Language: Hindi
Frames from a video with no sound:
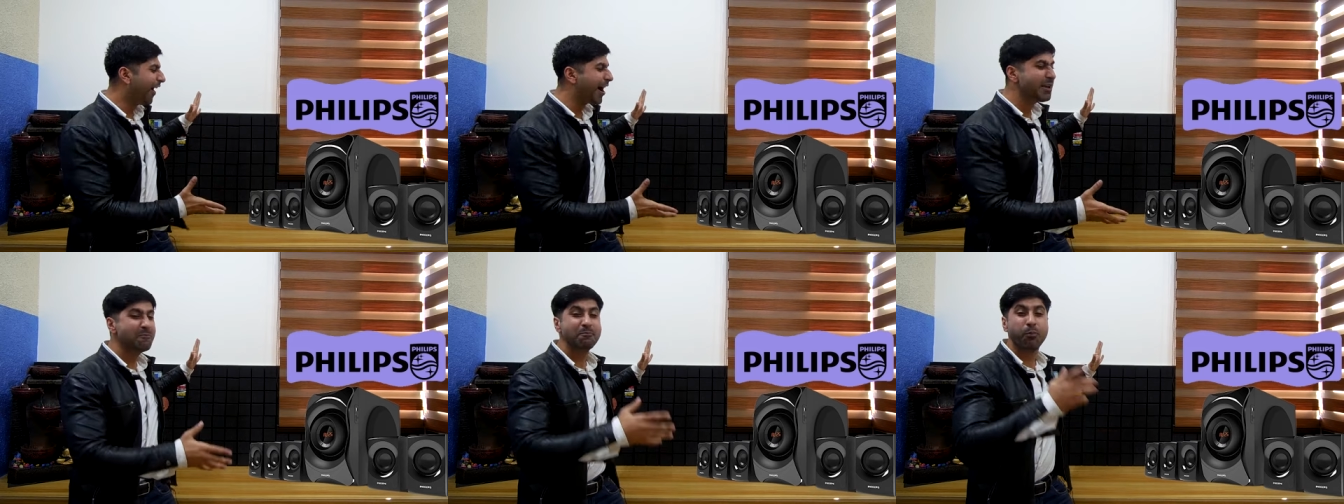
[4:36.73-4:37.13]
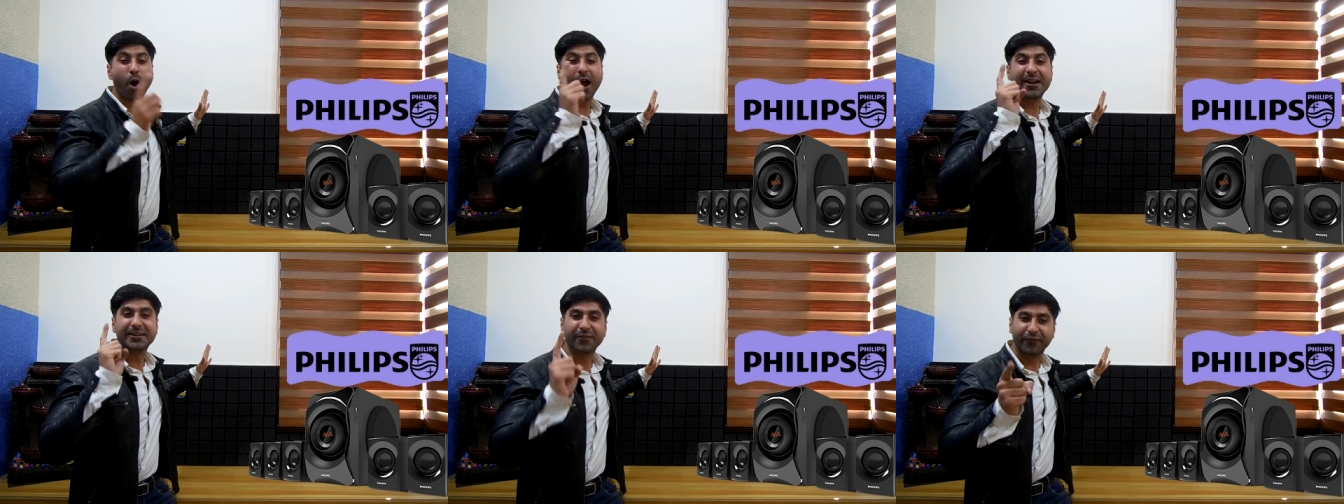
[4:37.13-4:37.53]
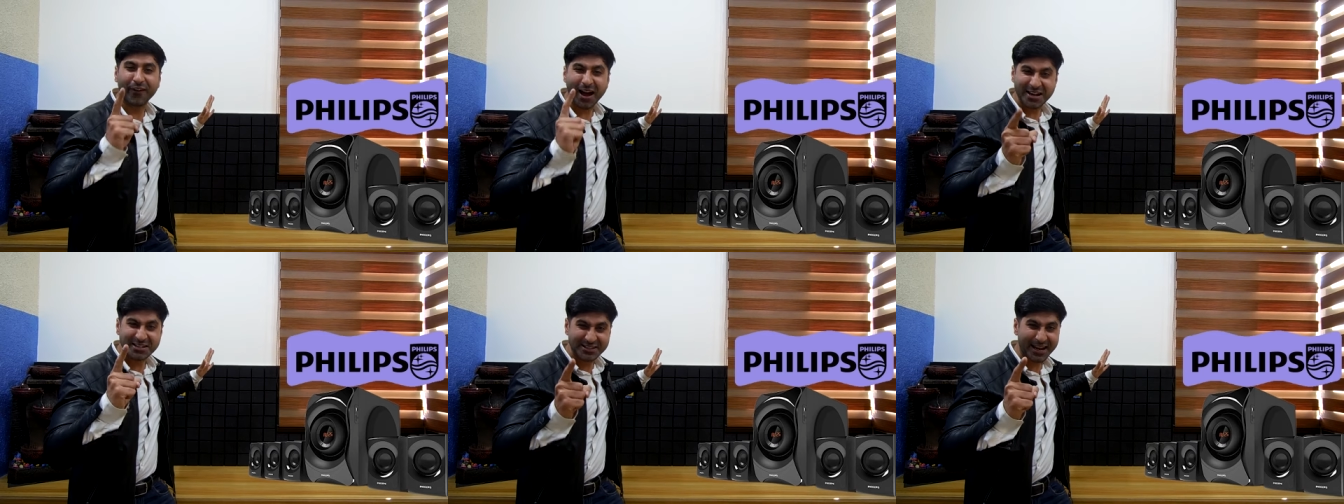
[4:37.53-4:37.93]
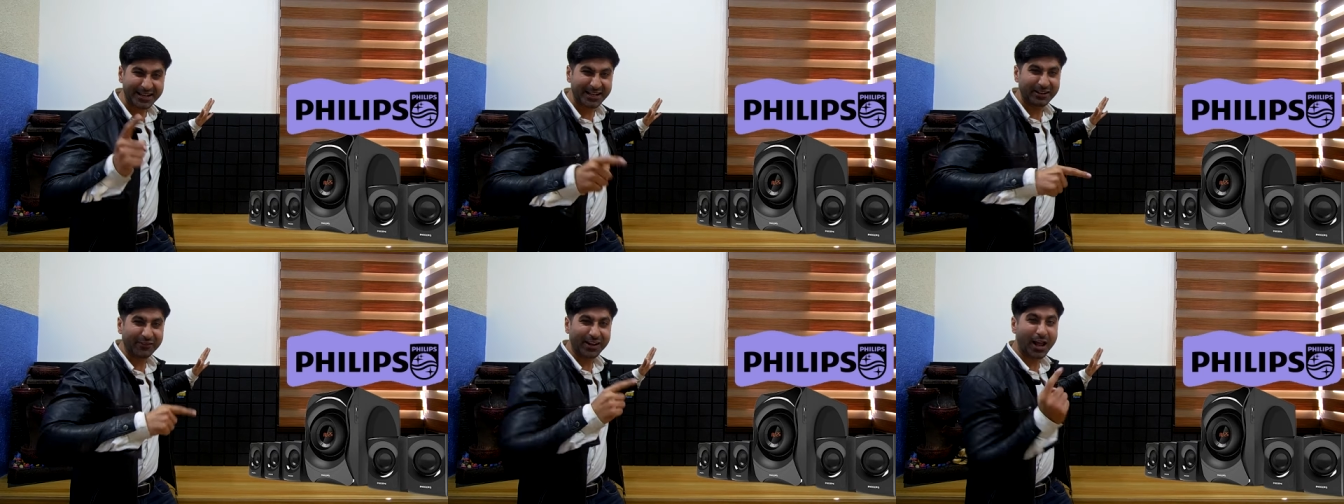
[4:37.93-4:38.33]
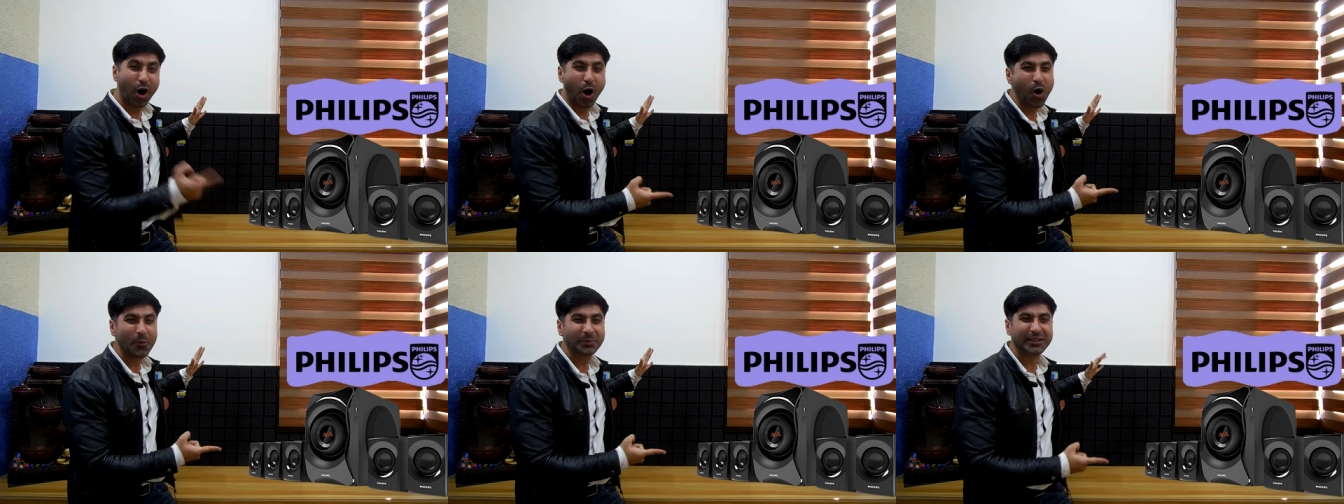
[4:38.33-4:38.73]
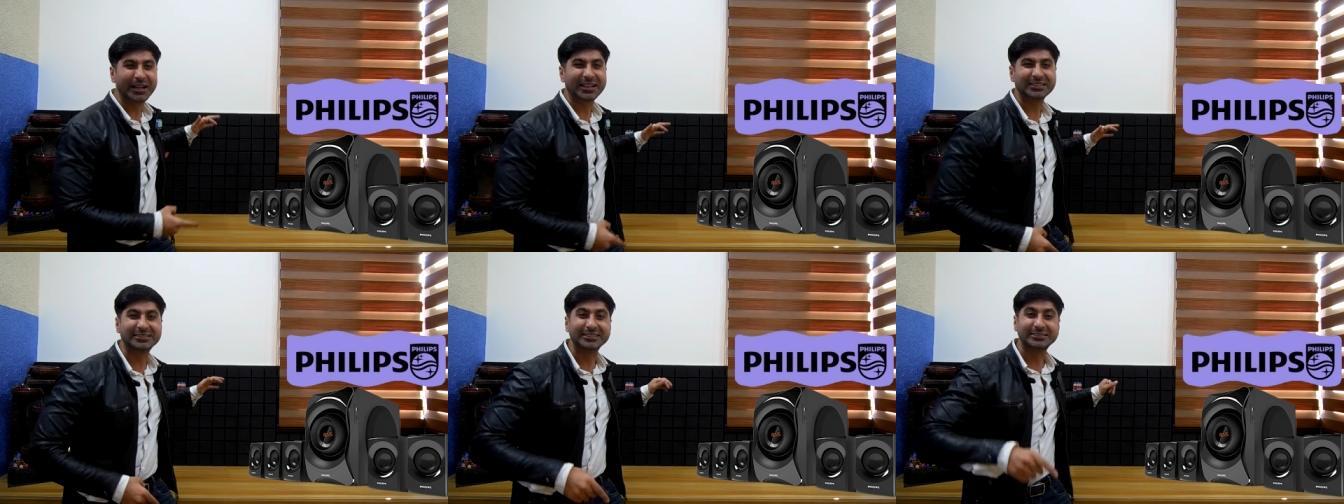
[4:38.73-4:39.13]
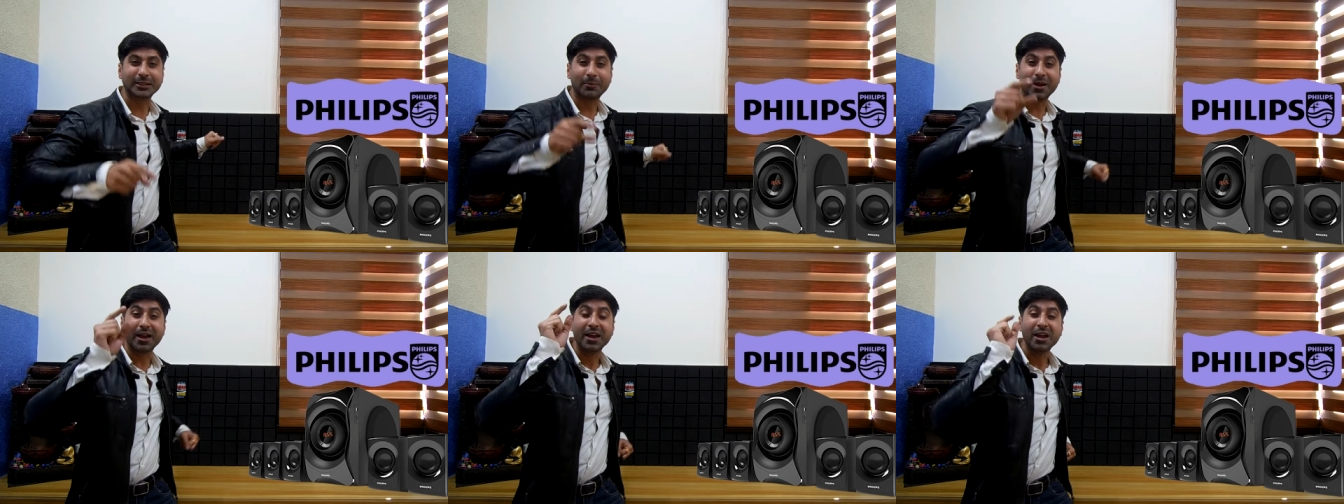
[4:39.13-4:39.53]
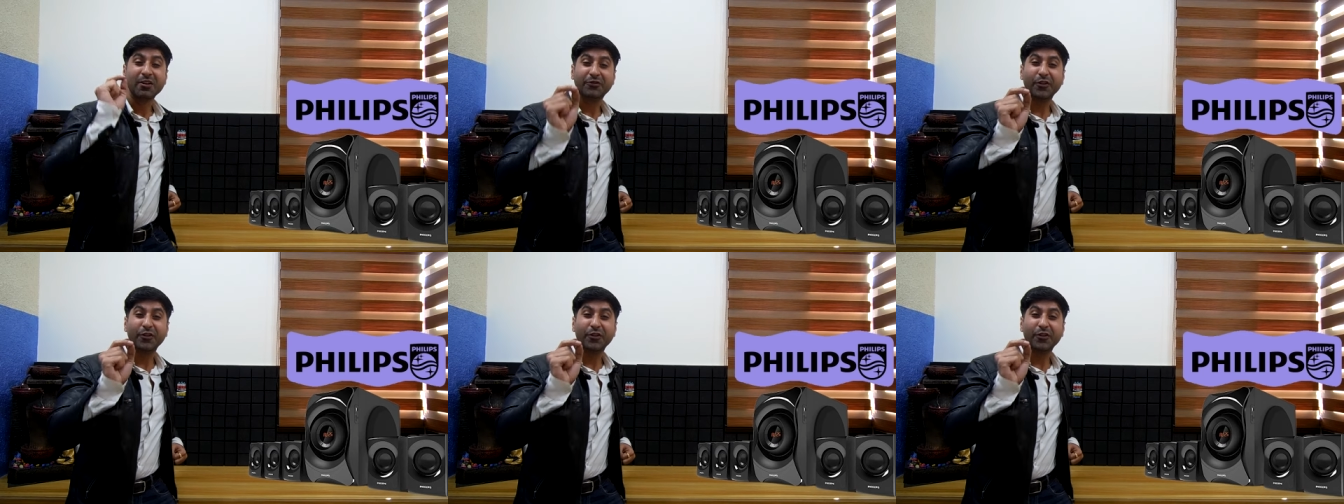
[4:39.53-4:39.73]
5.1 चैनल वाला होम थिएटर सिस्टम है